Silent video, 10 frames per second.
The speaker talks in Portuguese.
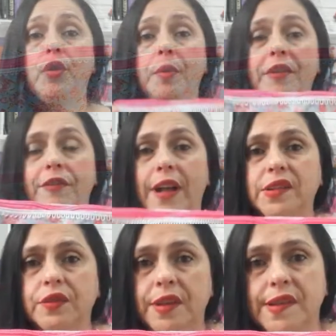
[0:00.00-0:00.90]
como é
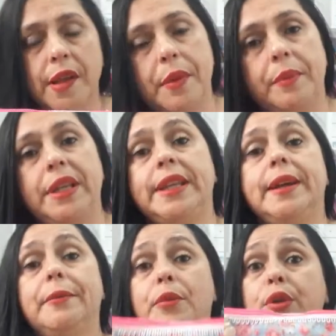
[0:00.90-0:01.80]
fácil fazer, minha
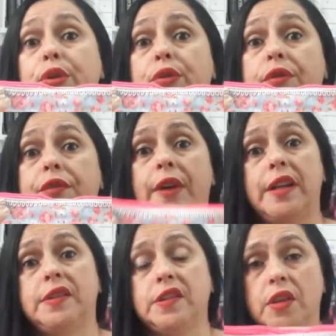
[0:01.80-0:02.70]
amiga? Muito
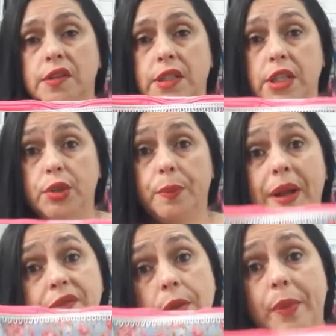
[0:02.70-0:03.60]
fácil, é só seguir o
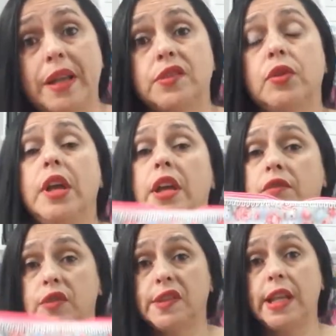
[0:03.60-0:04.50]
passo a passo,
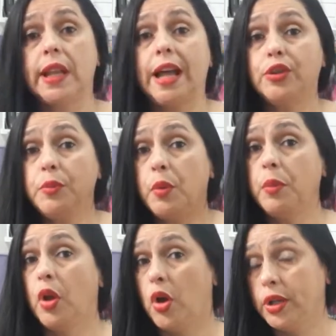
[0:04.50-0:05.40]
você ir lá no meu
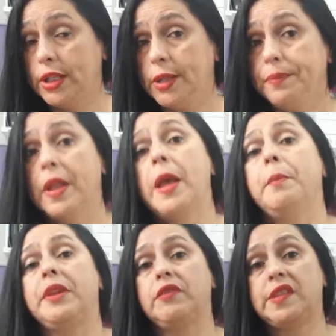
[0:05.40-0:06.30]
blog,
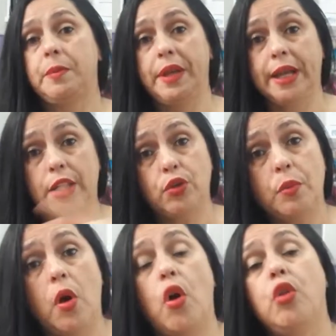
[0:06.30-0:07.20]
para você pegar o
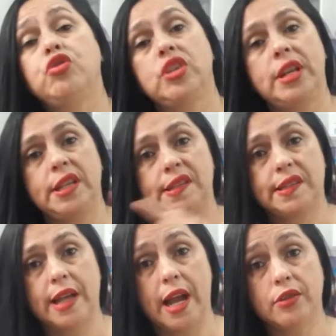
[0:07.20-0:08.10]
molde,
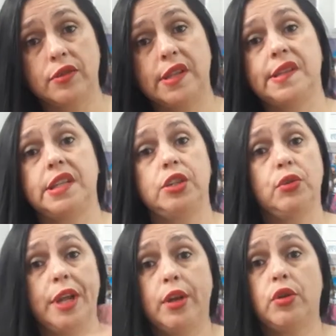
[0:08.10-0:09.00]
riscar no
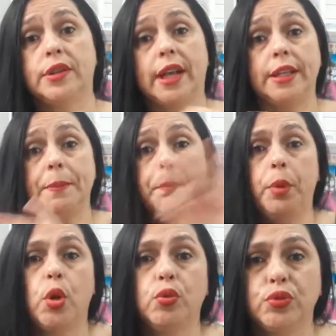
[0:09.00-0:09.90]
tecido, recortar e
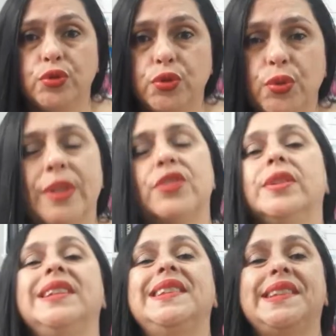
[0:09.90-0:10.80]
pronto. A
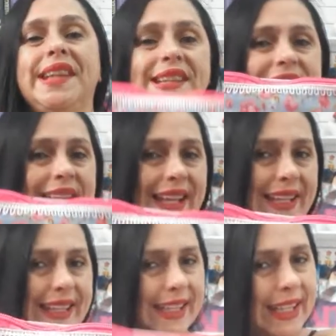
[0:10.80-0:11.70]
sua necessaire está
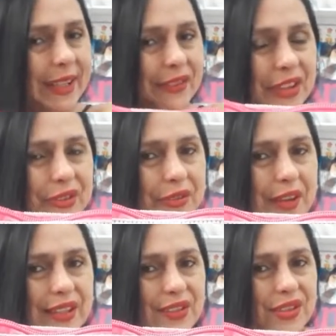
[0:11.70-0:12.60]
aqui, muito
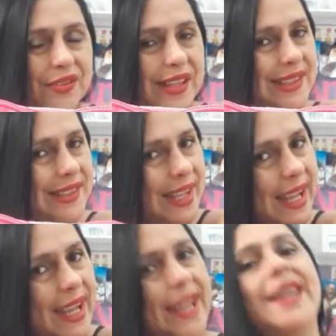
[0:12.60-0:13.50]
fácil de
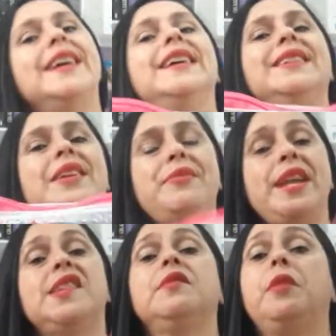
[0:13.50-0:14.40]
fazer, não é
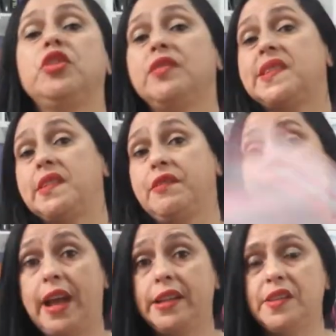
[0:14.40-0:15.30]
mesmo? Pode fazer
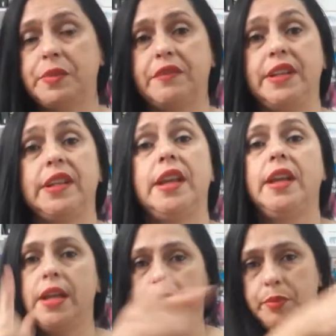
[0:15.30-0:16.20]
várias para vender
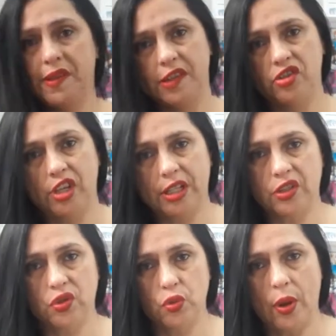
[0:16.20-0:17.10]
e presentear
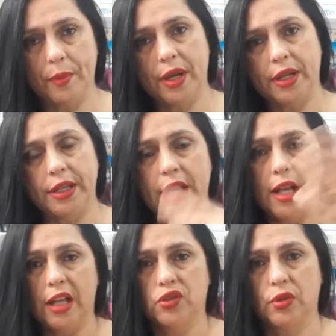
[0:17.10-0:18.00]
a sua mãe,
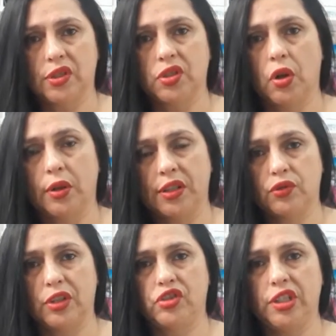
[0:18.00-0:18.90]
a sua sogra, a
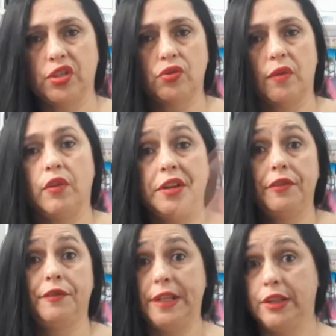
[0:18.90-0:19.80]
sua tia, a sua avó,
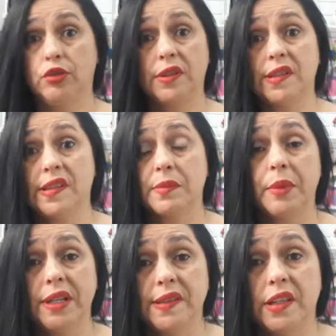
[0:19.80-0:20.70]
enfim, todas as
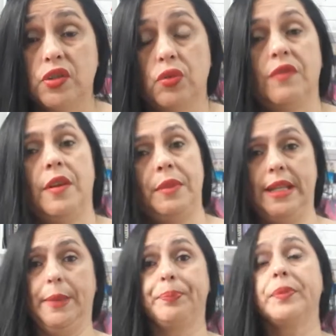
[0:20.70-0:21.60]
mães da sua
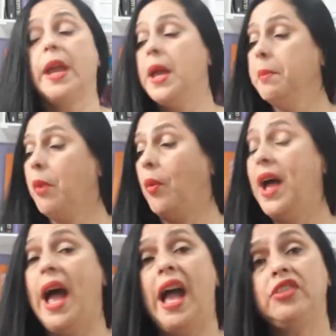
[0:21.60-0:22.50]
família. Bom,
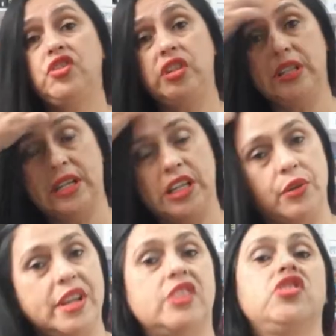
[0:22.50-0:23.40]
a dica que
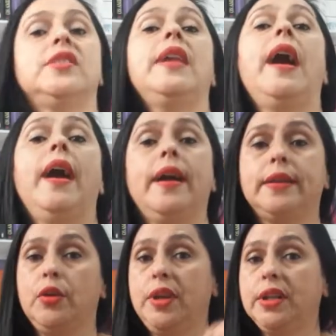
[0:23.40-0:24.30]
eu ia te
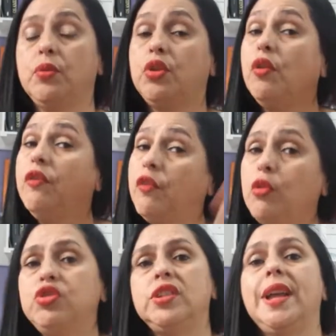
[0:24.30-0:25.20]
dar, que eu ia não, que eu
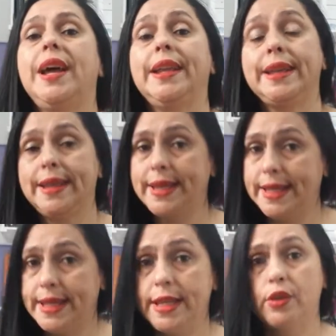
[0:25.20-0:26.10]
vou te dar
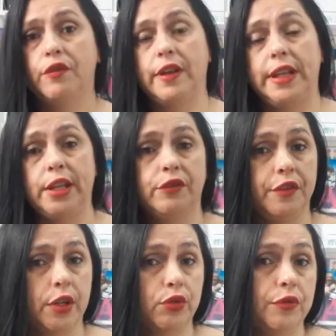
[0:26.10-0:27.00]
aqui, que eu falei no
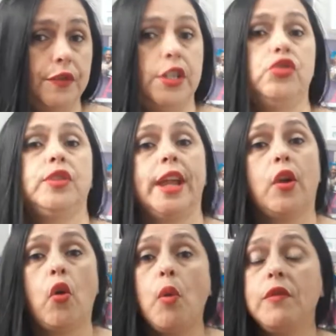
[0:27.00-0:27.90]
final do vídeo, que é
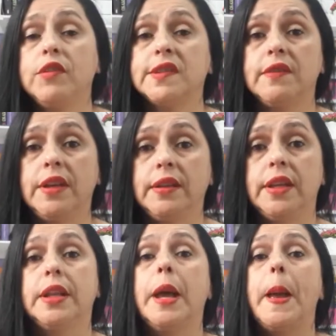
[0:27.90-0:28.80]
como você
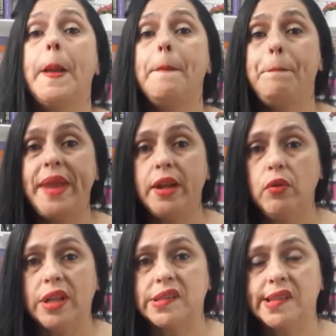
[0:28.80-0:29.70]
vender pelo
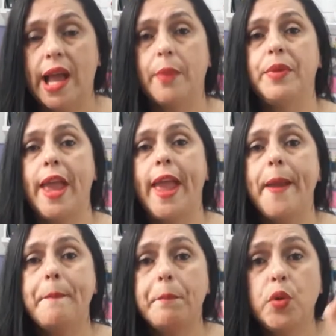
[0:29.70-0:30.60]
WhatsApp
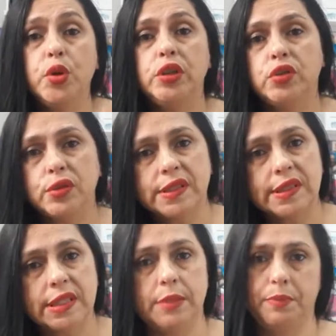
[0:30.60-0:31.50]
é muito
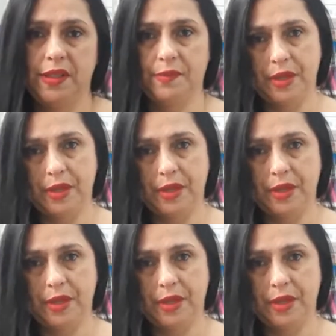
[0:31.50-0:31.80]
simples,